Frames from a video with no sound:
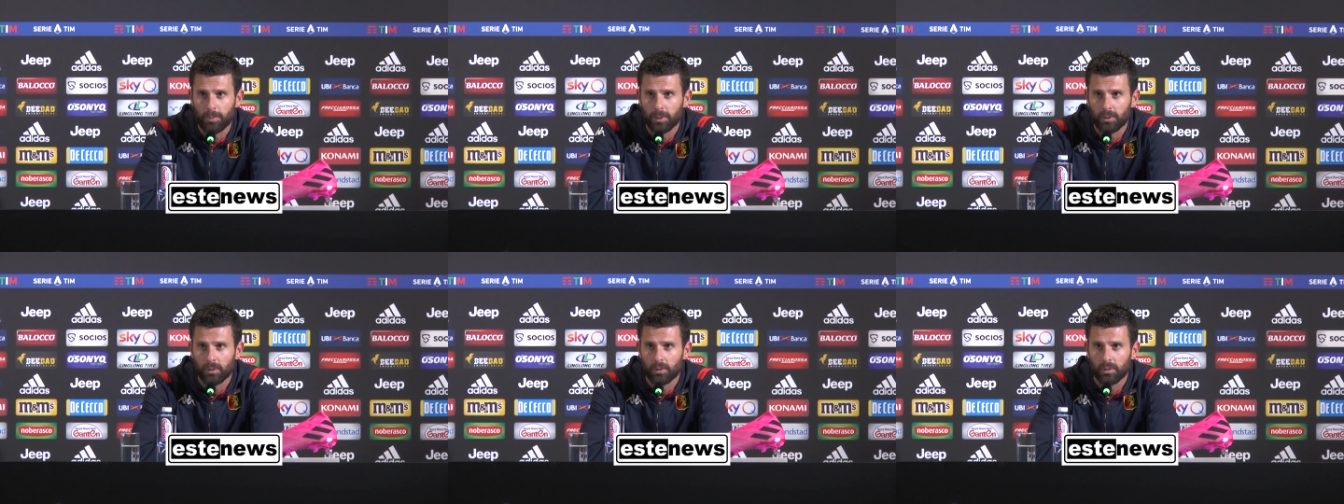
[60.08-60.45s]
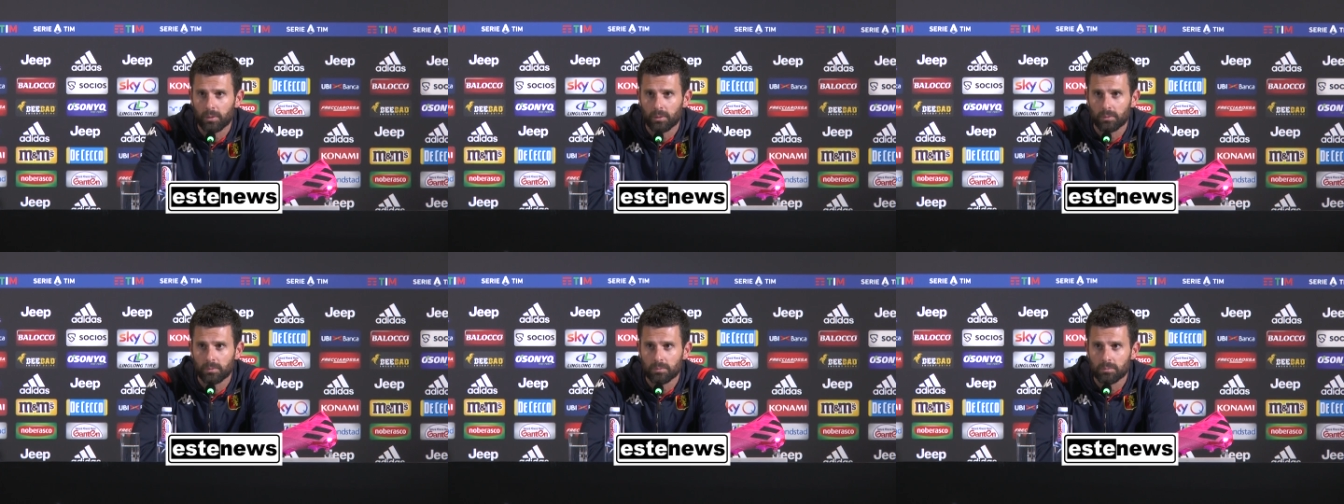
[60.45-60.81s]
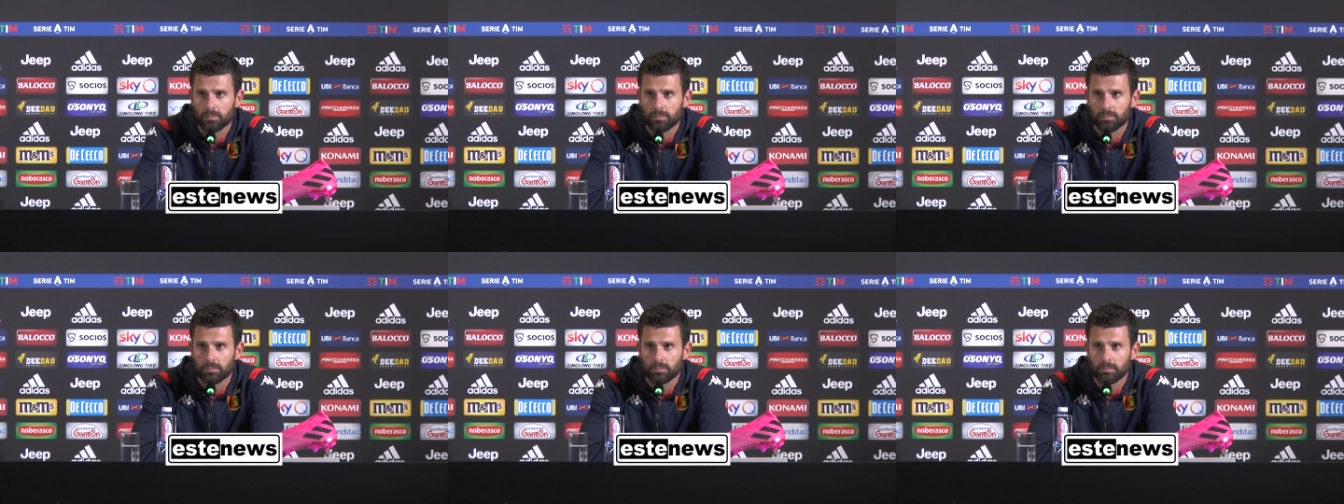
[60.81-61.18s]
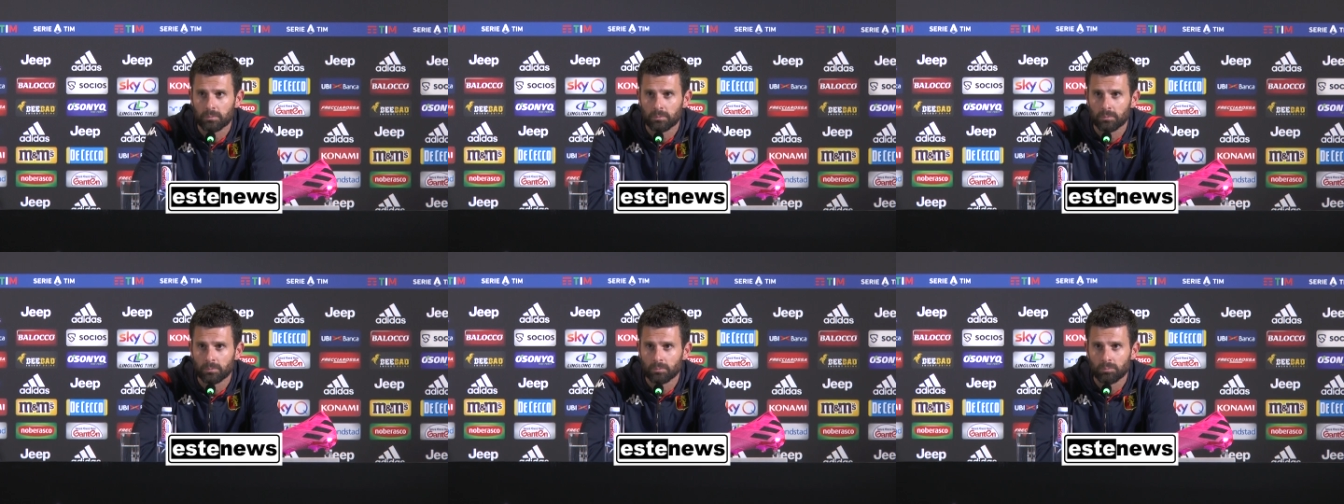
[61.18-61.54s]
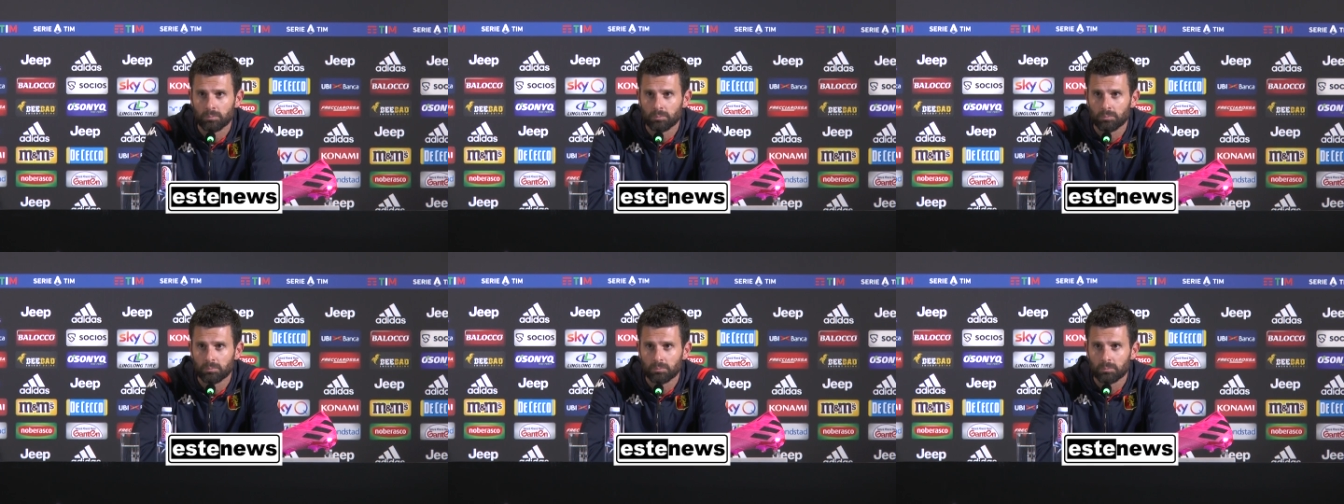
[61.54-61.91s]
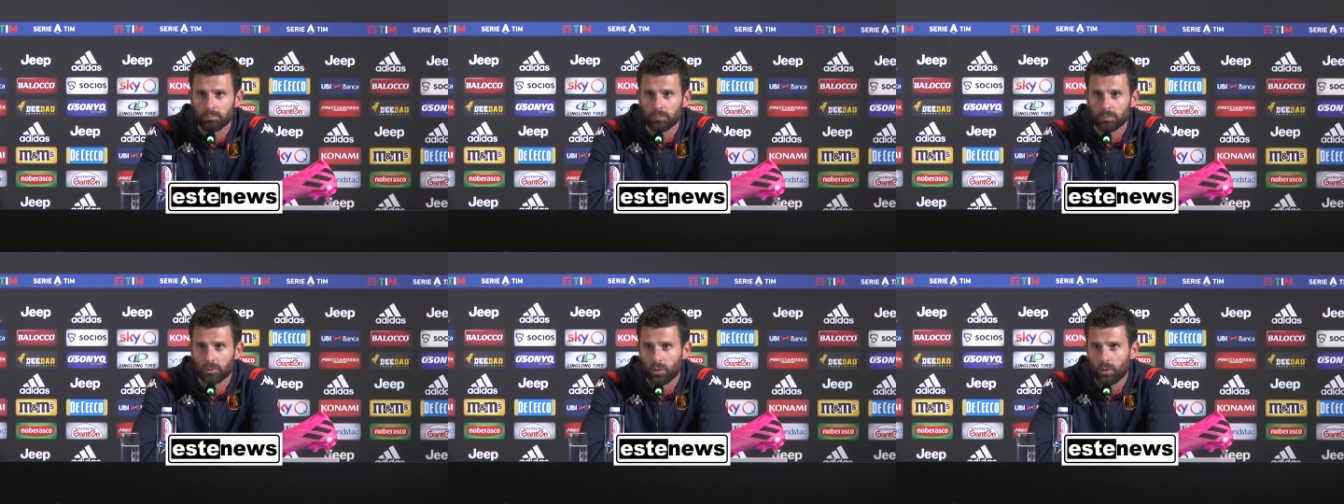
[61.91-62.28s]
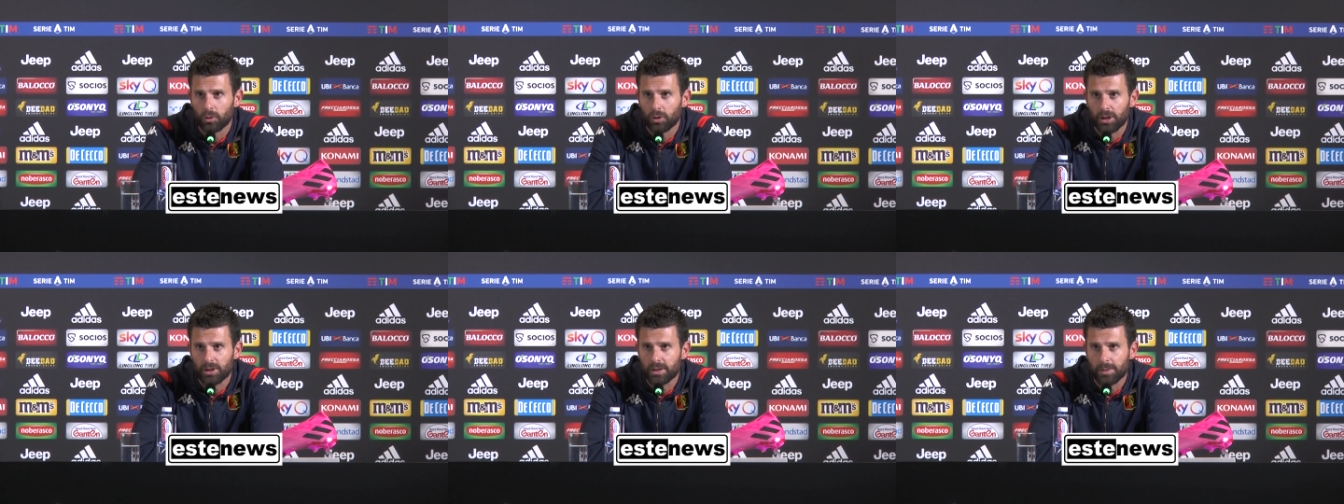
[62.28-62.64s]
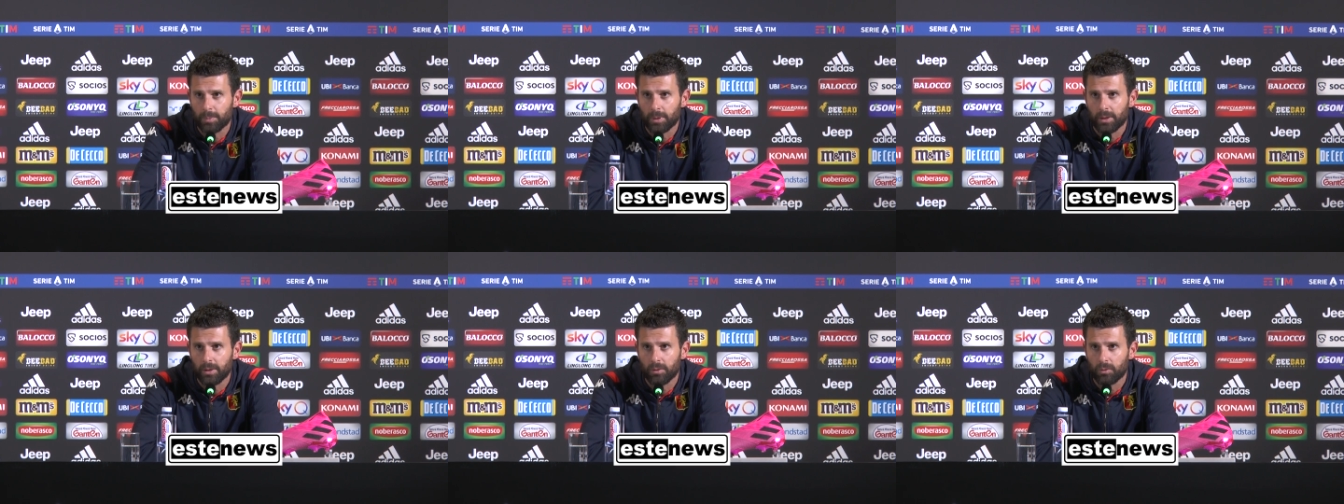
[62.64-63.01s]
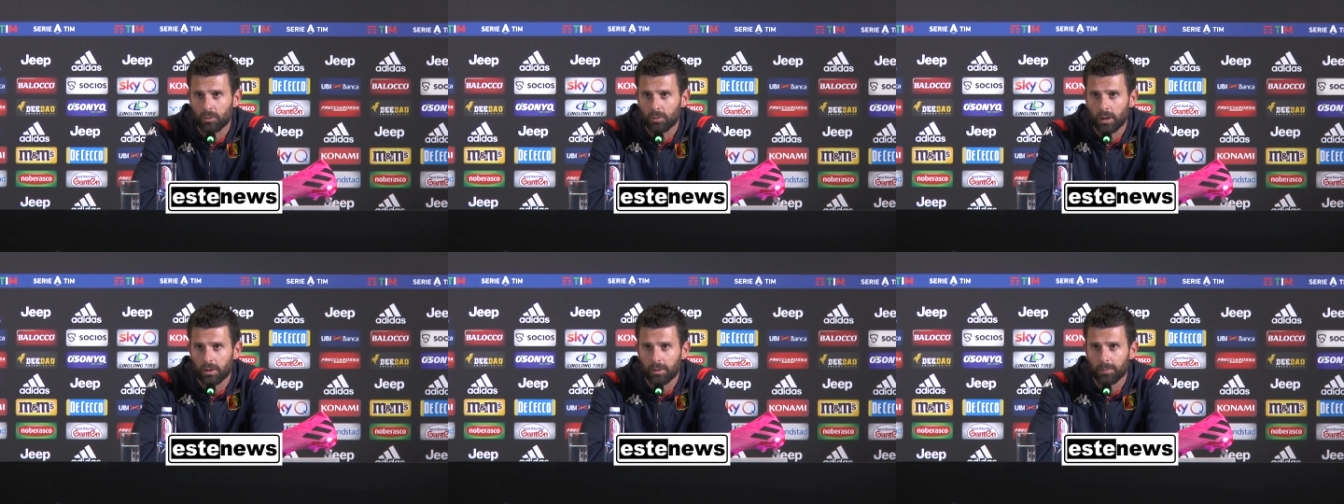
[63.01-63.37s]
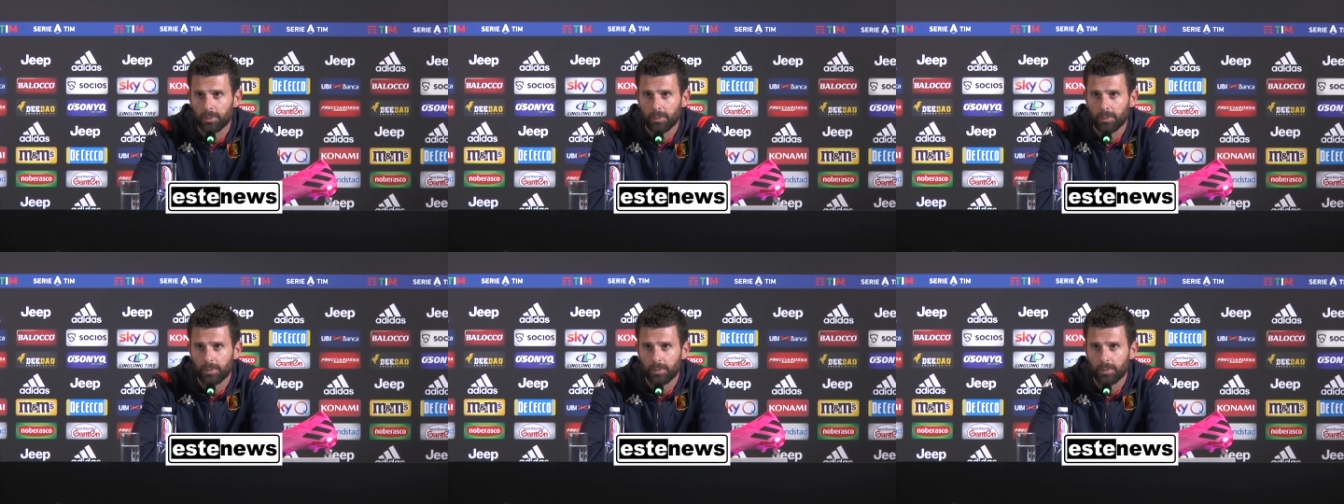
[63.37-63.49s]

però sono triste per il risultato,